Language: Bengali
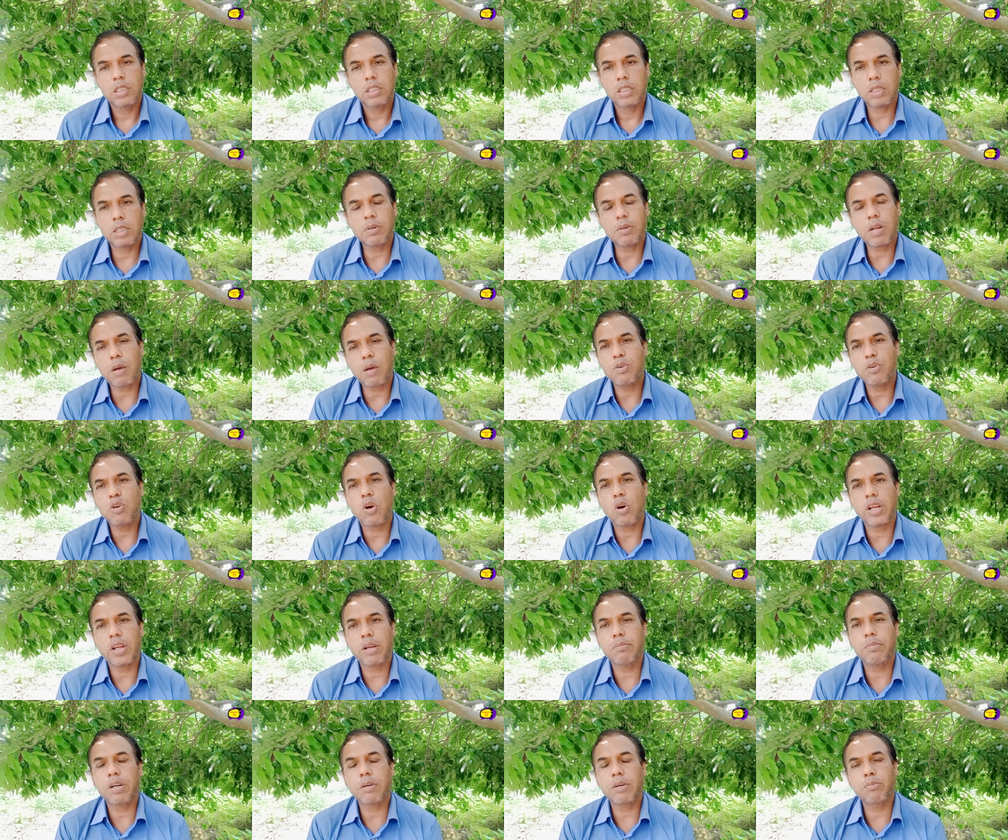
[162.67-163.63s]
যেমন আমি
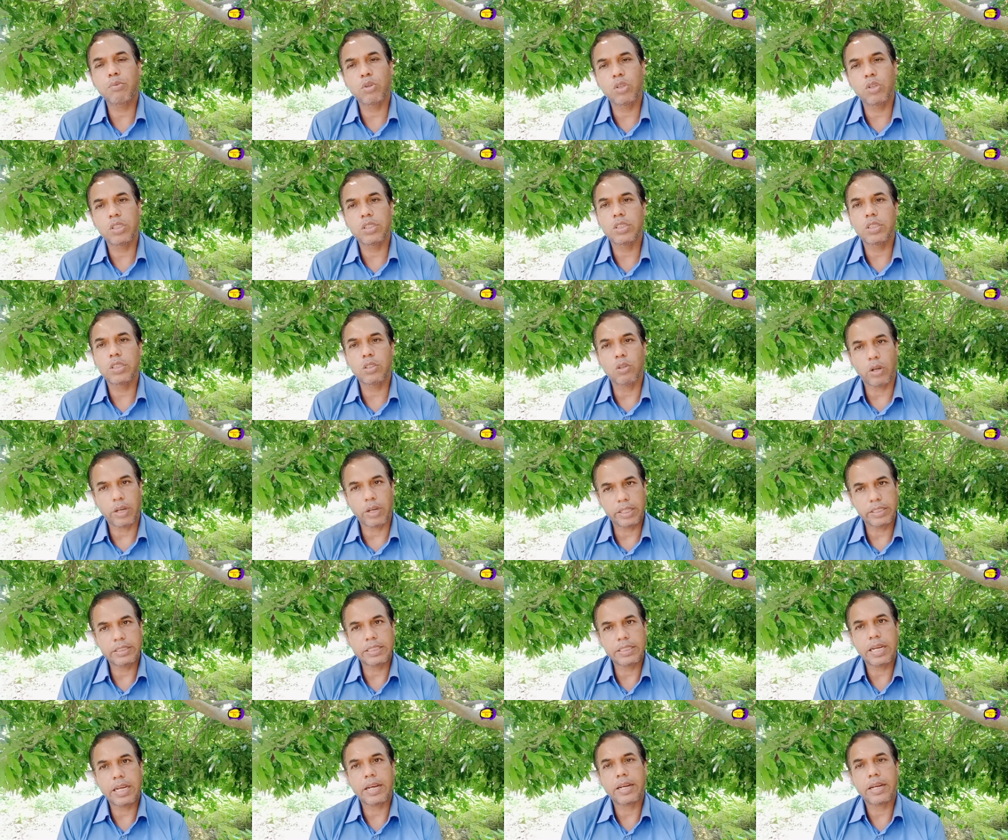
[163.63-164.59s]
অনেকবার বলেছি অনেক
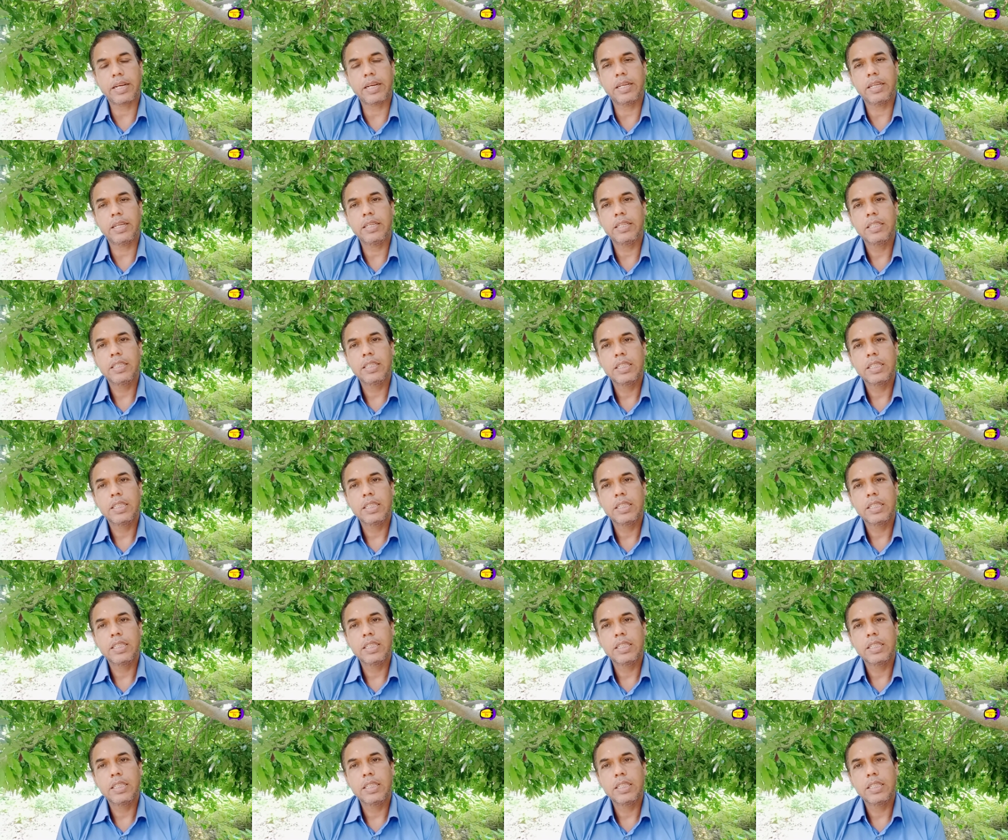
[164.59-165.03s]
জায়গায়